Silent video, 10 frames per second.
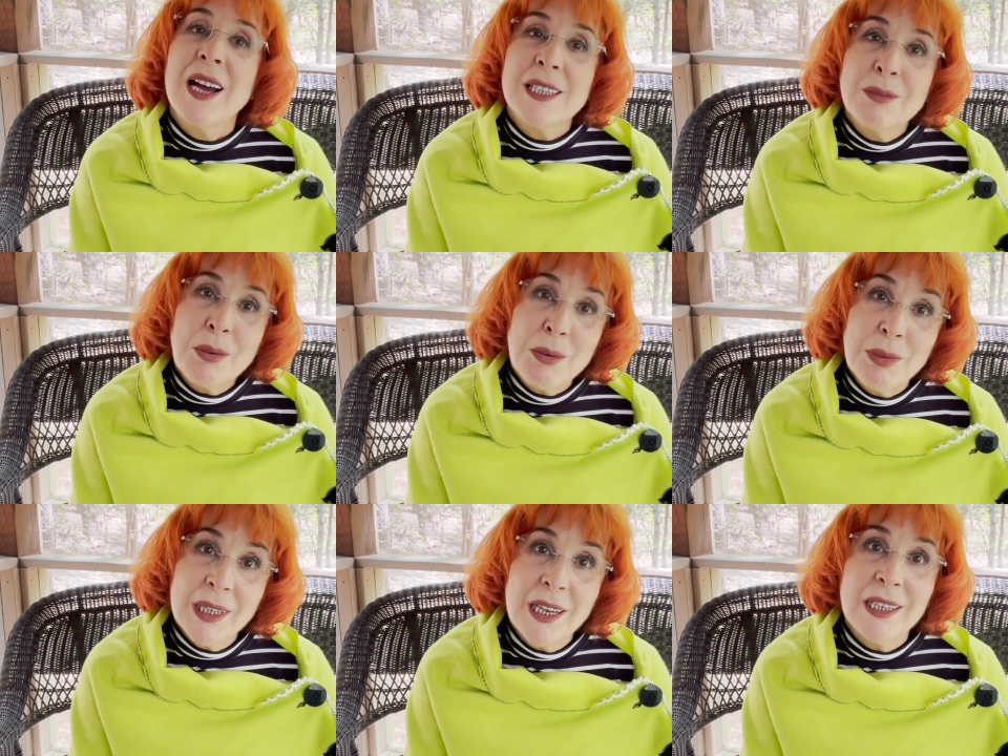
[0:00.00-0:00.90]
А с вами
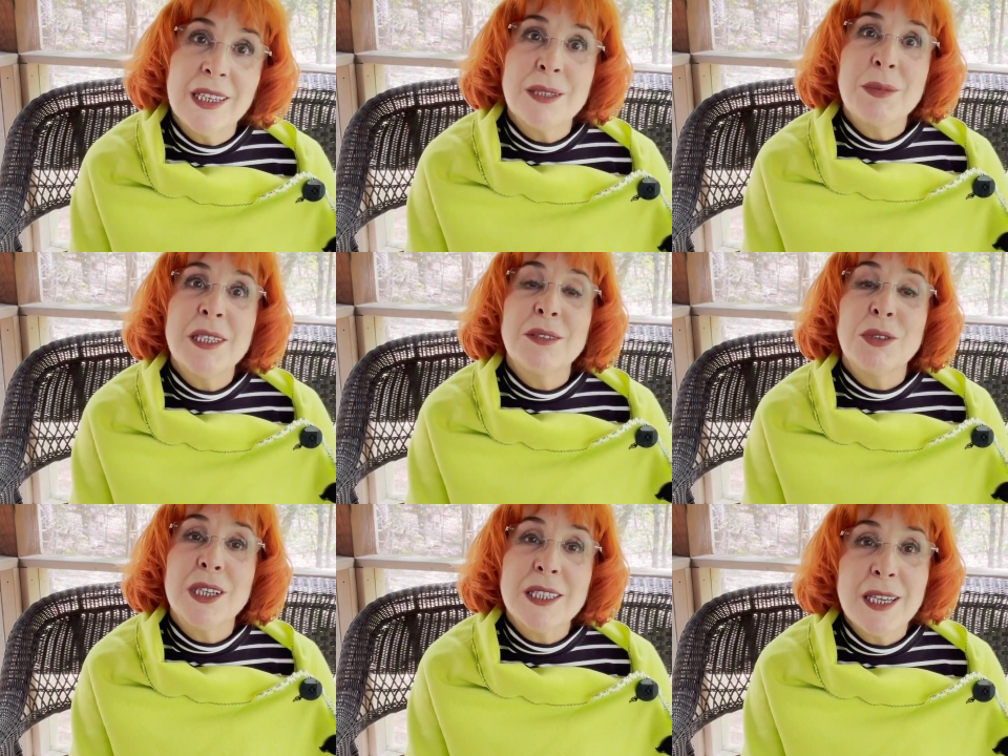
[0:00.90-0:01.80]
была Галина Смис.
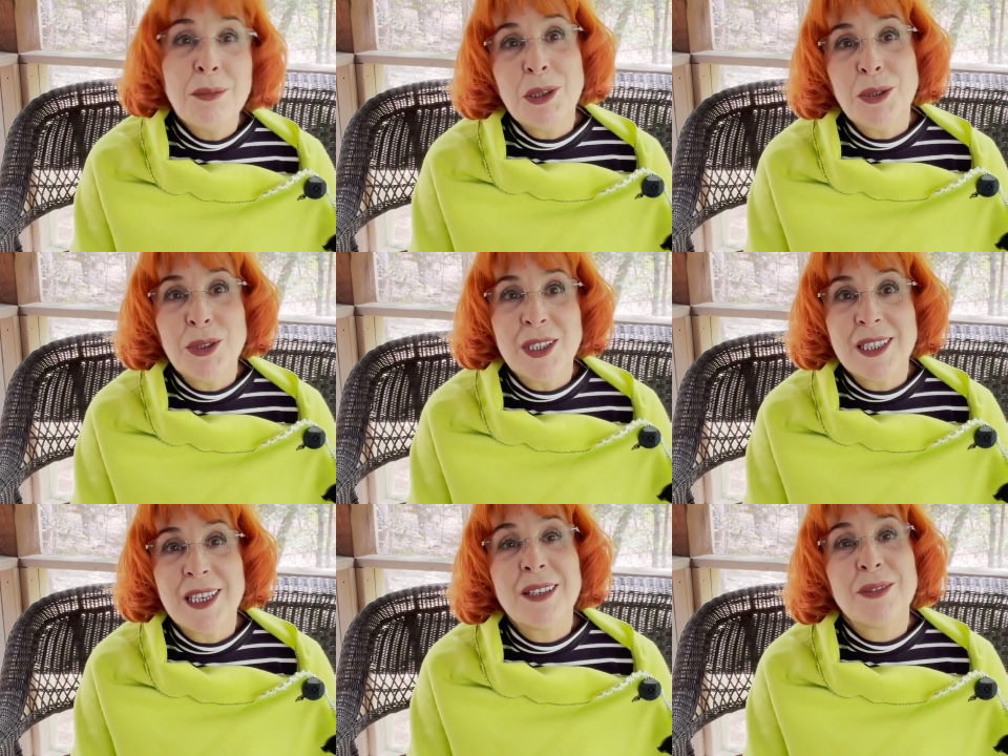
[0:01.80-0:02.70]
Сегодня самый лучший
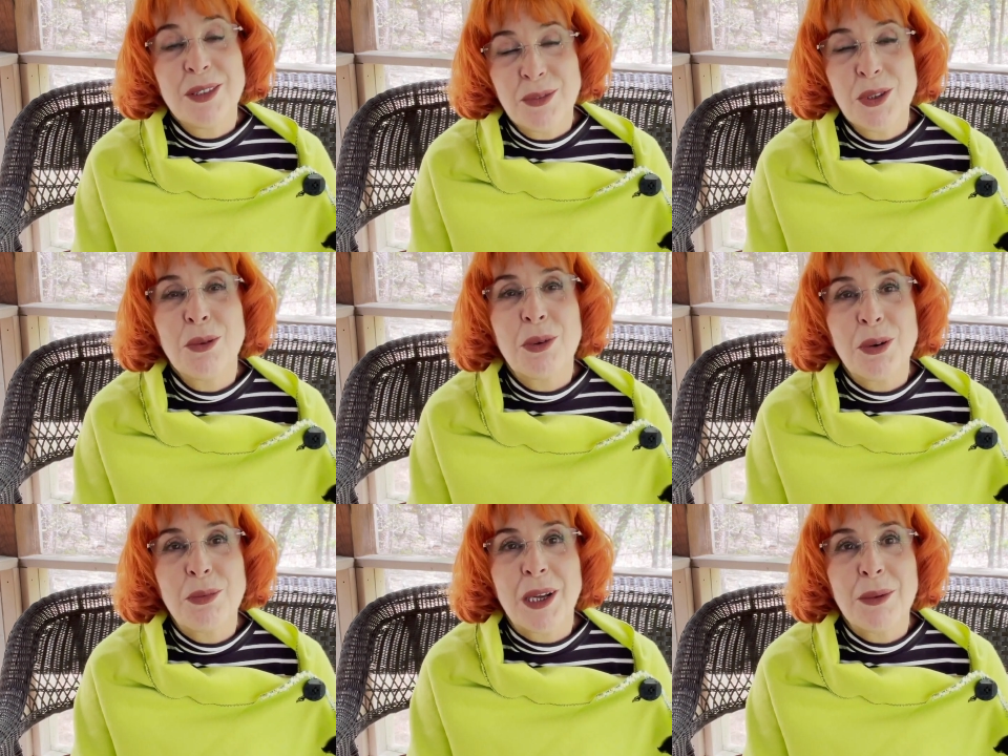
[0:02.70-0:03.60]
день. Всего
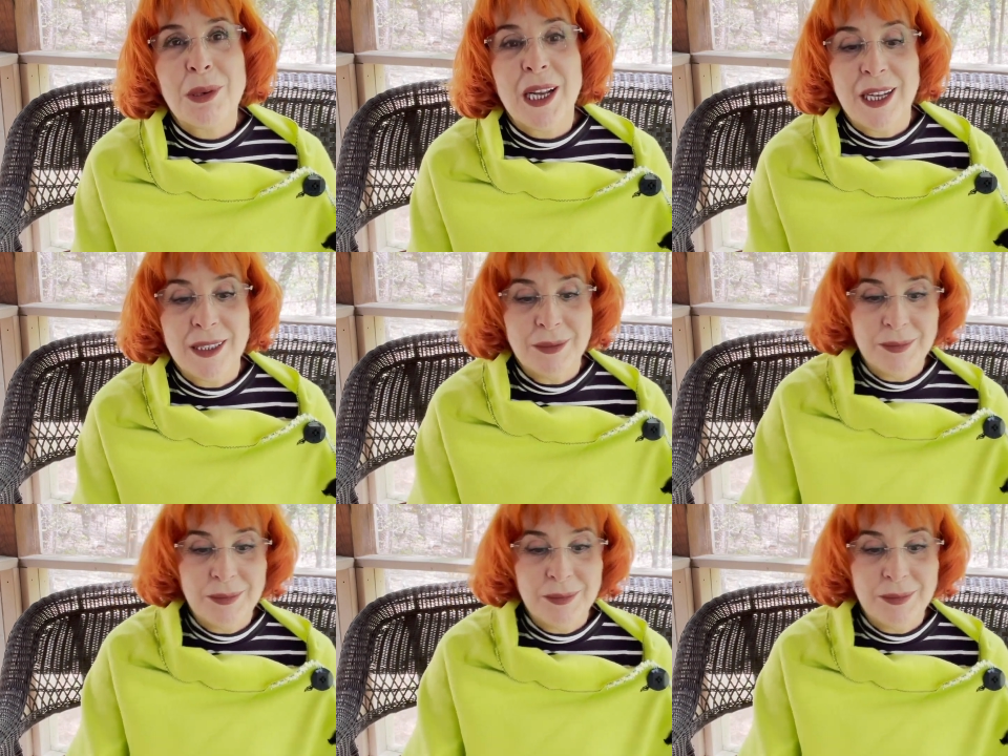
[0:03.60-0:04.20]
доброго. Пока-пока.